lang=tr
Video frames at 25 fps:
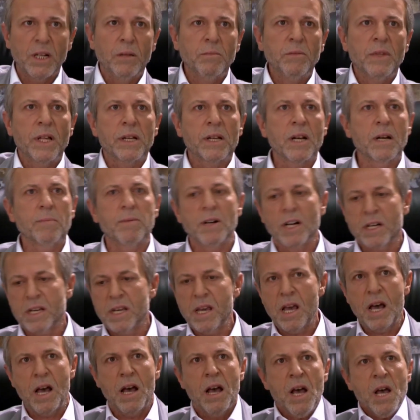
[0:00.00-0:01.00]
Adamlara
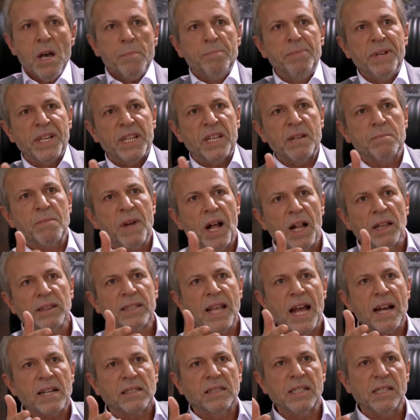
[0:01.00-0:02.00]
bak ya. Biri
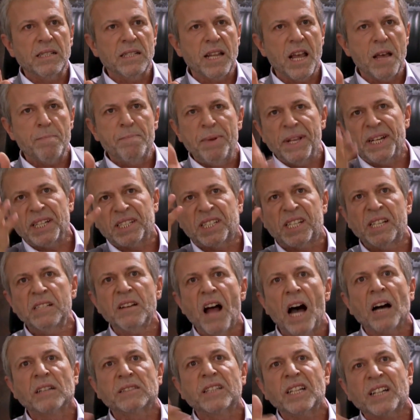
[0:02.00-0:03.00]
mal derdinde,
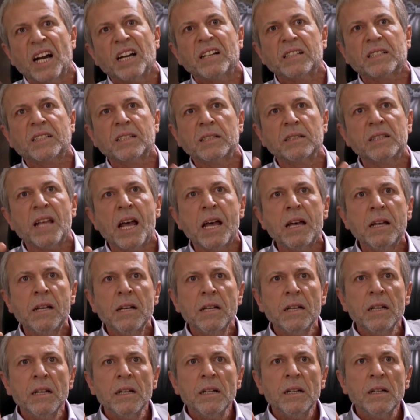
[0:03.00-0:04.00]
birisinin atlı
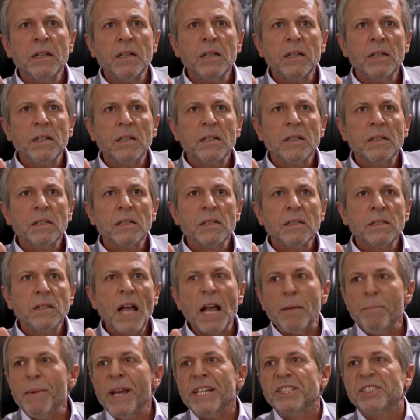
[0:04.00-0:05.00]
karısında.
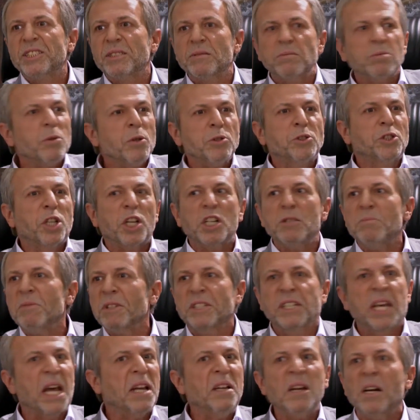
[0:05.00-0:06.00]
Ya biz
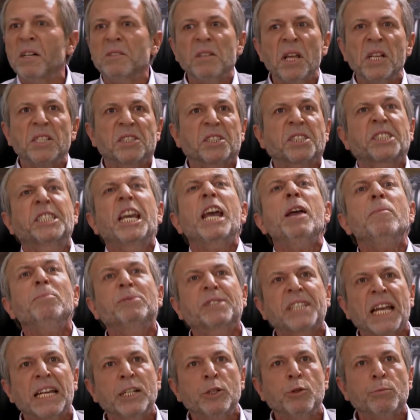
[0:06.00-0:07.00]
uçurumun kenarındayız.
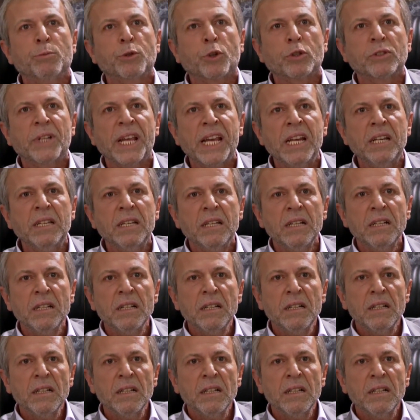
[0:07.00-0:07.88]
Kimsenin umuru değil.